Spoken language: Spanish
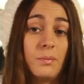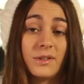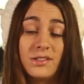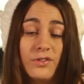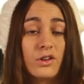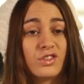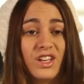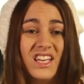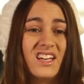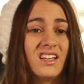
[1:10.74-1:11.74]
del Pacífico se
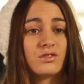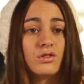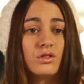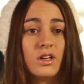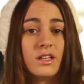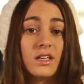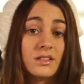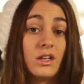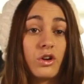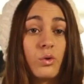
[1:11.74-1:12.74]
en eso, en
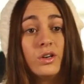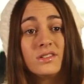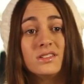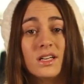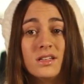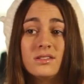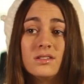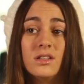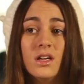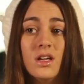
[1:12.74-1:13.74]
darte lo que vos necesitas,
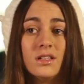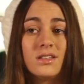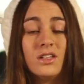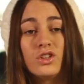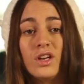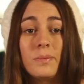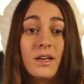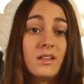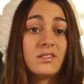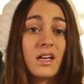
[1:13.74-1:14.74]
tanto en
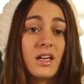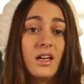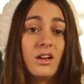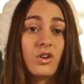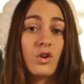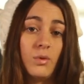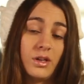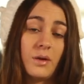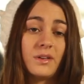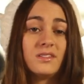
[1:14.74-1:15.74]
aprendizaje como
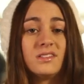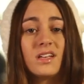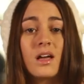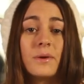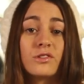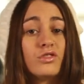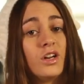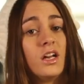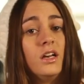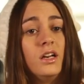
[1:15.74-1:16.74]
en aprendizaje
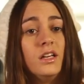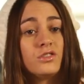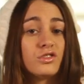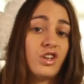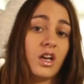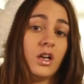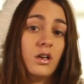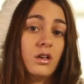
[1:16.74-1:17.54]
personal y social.